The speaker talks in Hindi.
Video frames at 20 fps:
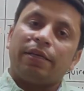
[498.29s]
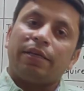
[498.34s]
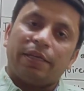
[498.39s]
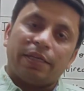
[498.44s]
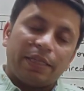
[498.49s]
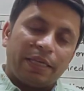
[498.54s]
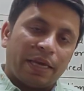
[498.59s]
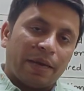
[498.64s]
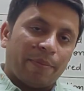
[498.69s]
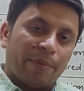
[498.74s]

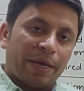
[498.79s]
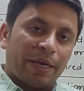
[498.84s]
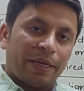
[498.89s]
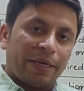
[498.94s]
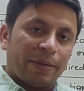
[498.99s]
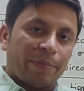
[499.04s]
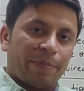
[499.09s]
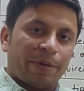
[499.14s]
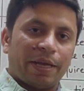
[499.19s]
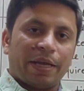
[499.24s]
यदि हमारे
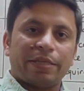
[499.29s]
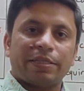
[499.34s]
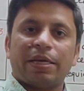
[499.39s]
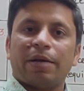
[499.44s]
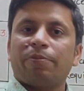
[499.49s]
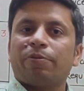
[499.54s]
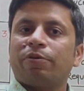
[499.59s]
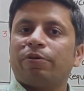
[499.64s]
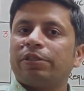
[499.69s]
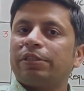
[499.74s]
ये प्रयास
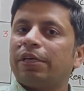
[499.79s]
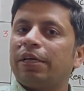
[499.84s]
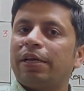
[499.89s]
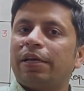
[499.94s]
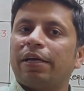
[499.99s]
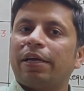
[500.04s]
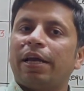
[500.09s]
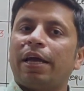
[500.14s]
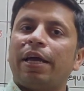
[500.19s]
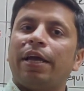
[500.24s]
आपको अच्छा
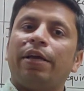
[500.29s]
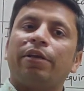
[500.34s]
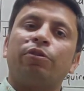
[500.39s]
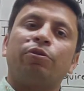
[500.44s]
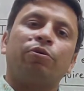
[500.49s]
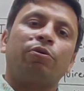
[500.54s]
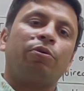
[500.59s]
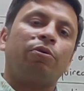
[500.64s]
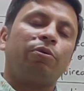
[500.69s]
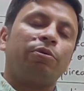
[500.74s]
लग रहा है
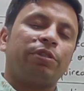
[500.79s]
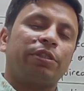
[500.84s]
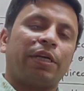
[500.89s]
तो